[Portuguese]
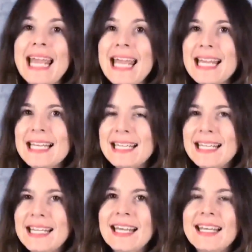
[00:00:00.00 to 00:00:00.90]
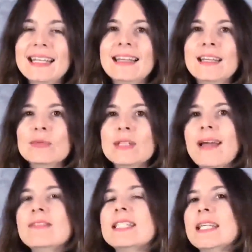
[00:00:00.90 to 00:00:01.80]
ele não
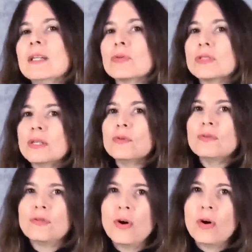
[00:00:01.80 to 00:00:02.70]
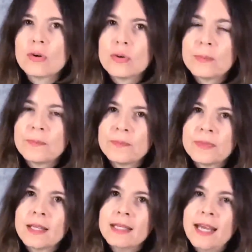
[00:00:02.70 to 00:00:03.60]
deve ser o seu foco,
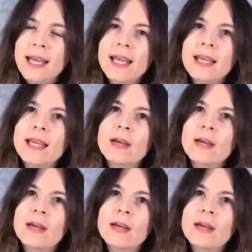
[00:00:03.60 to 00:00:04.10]
né?